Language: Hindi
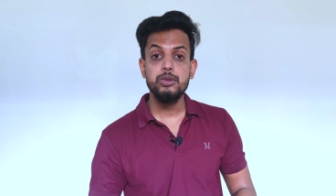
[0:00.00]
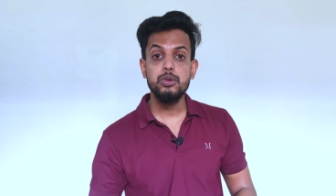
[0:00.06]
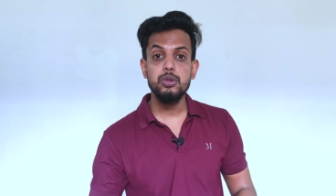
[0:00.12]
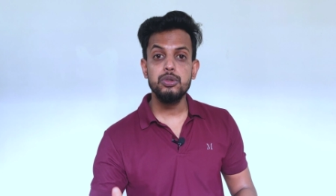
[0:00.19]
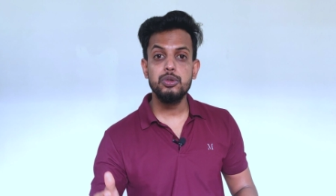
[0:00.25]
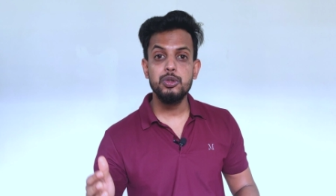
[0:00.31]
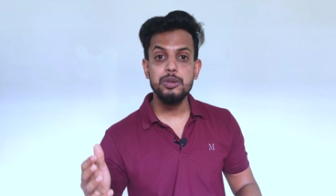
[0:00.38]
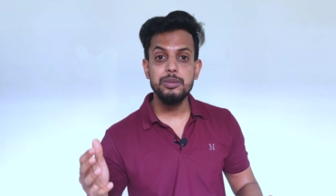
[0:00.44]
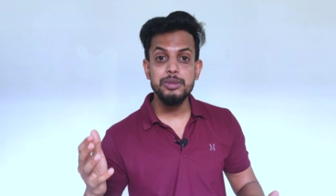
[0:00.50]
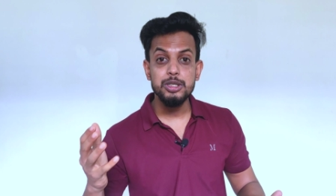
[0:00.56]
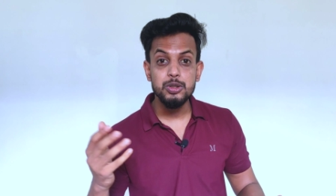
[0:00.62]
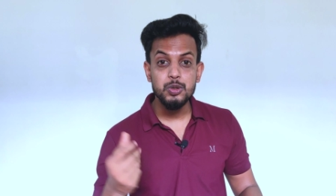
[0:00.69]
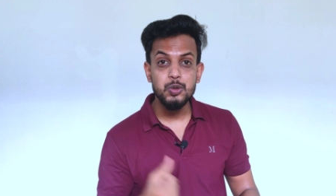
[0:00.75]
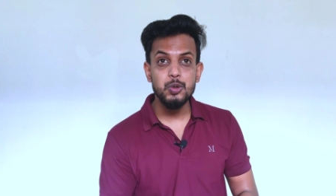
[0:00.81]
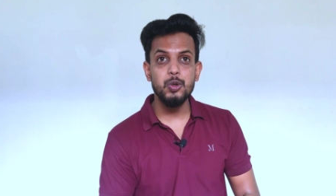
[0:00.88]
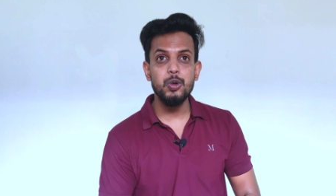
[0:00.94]
तो तुम
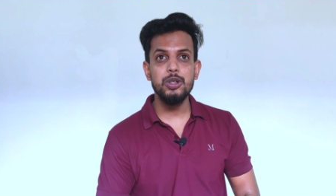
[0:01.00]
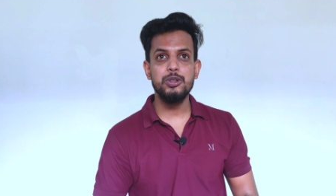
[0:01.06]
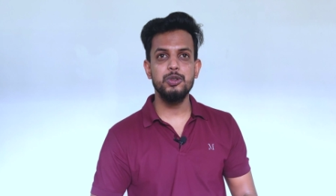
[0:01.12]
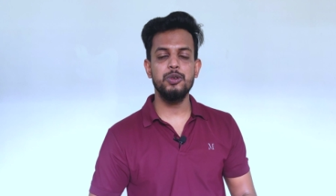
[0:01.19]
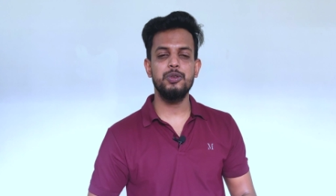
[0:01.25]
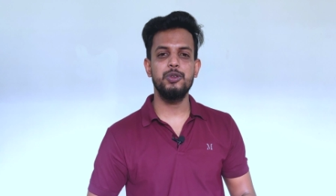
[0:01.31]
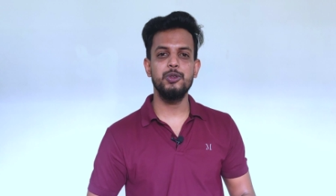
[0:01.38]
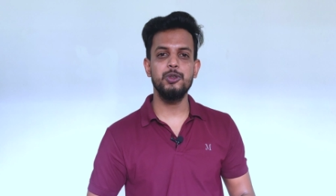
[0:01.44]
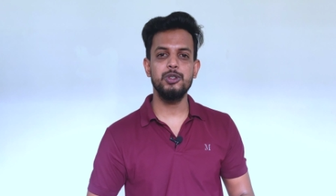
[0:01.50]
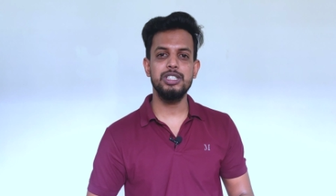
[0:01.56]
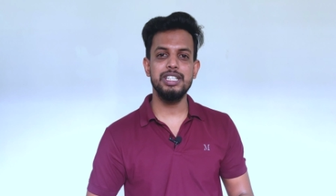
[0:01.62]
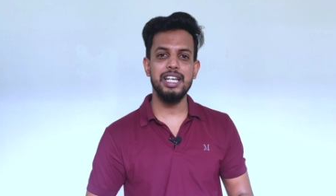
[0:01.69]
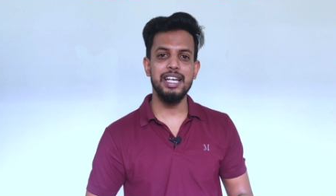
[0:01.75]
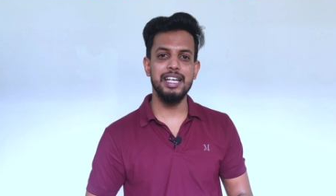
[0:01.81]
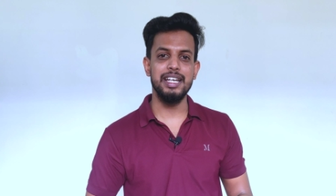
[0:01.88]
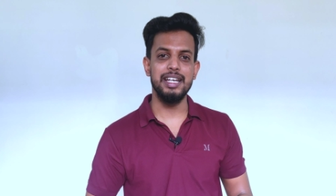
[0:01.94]
स्कूल क्यों फूक
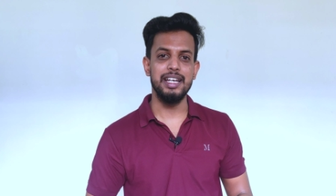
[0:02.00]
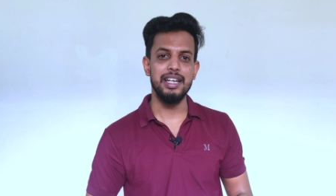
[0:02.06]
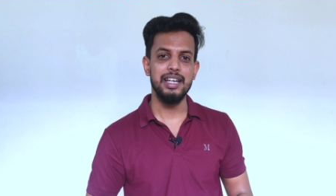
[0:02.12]
दिए